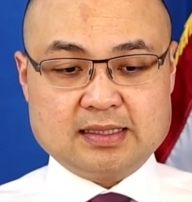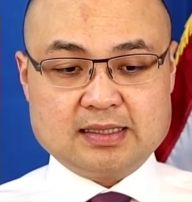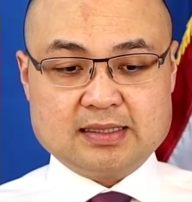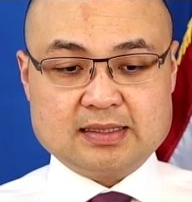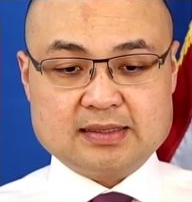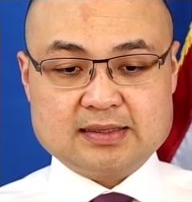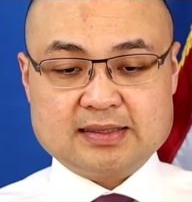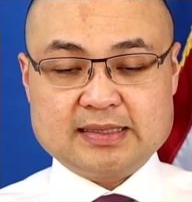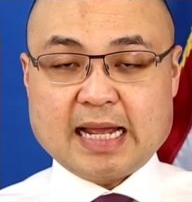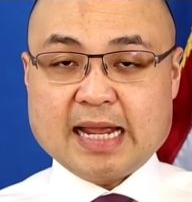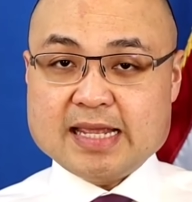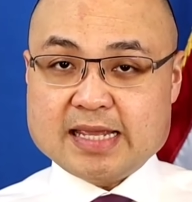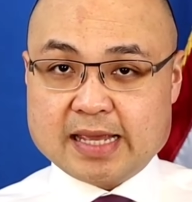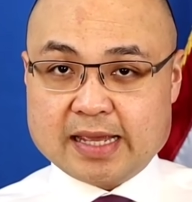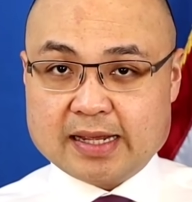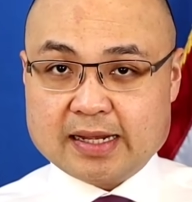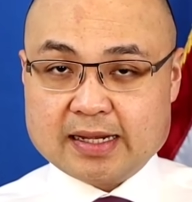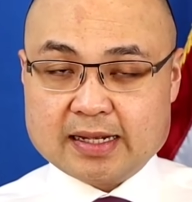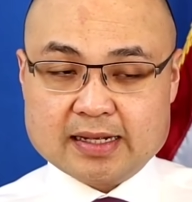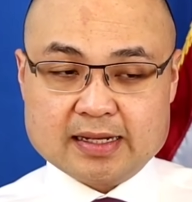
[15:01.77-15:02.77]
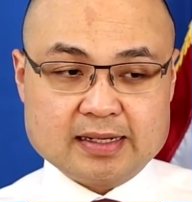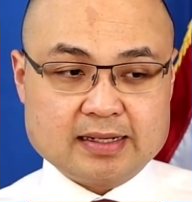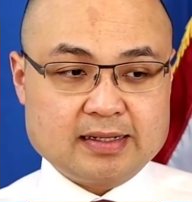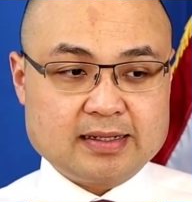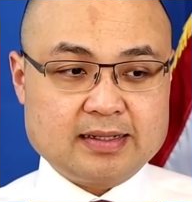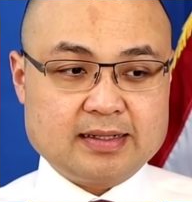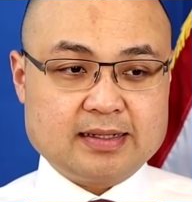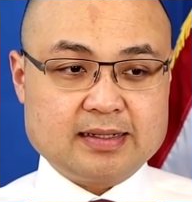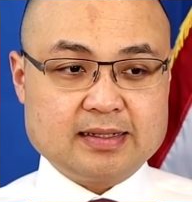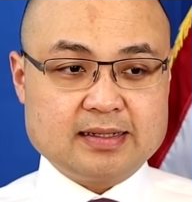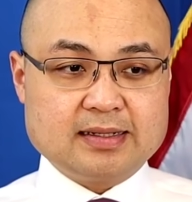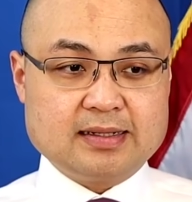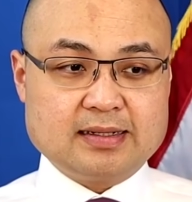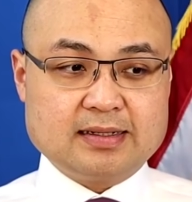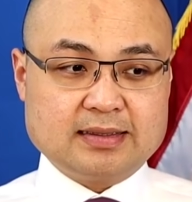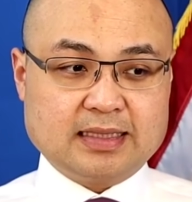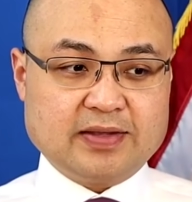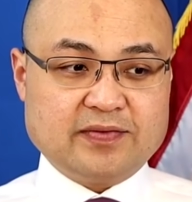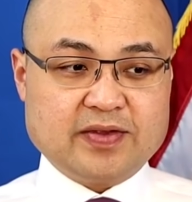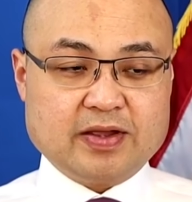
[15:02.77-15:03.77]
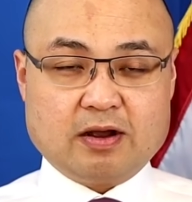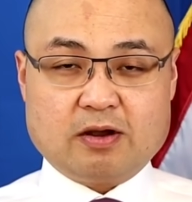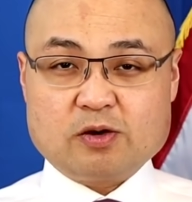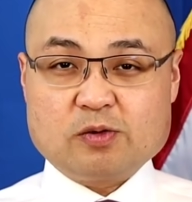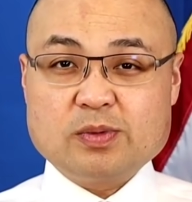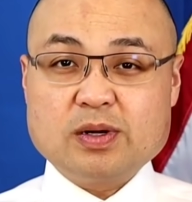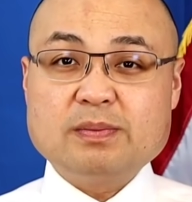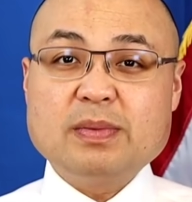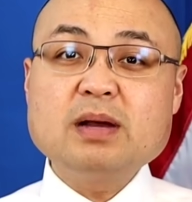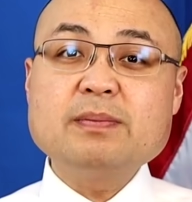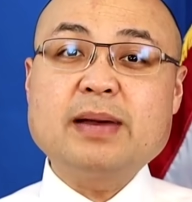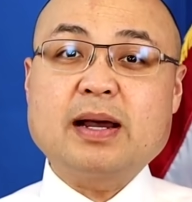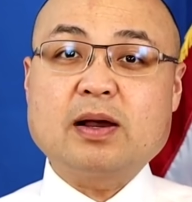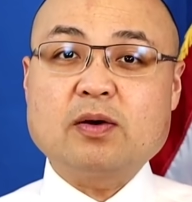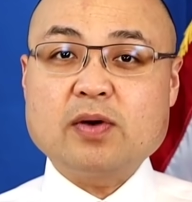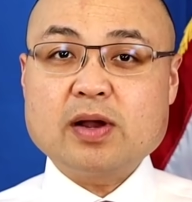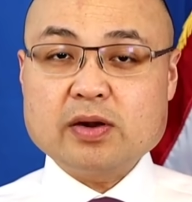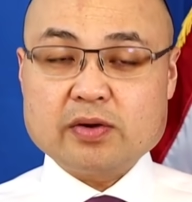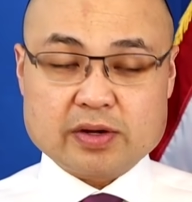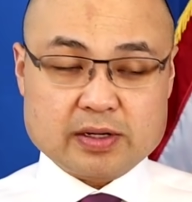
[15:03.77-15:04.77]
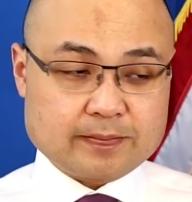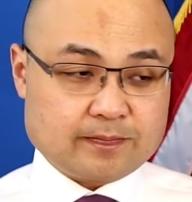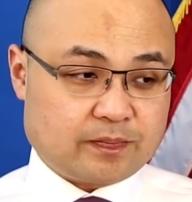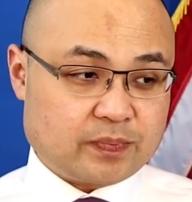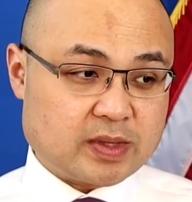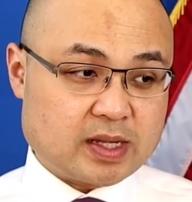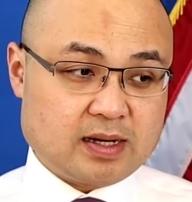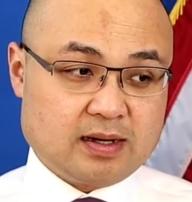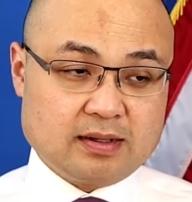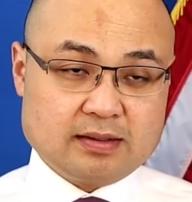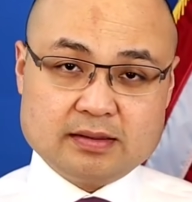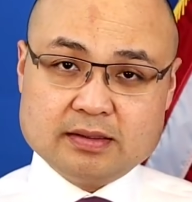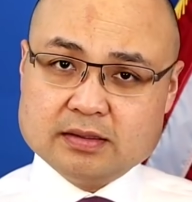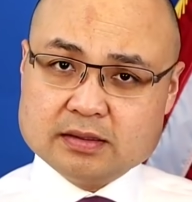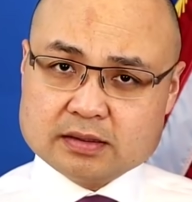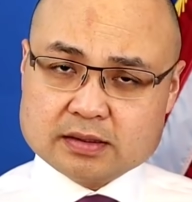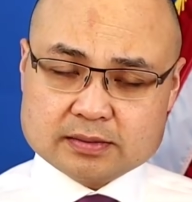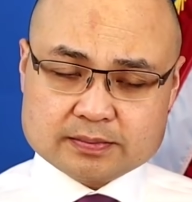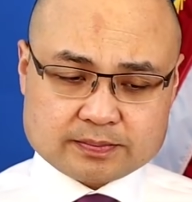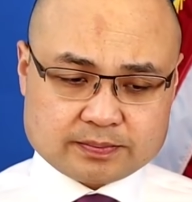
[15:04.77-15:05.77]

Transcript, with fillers: uh, tái diễn Ờ, tại vì họ cũng đã mất mặt quá rồi lần trước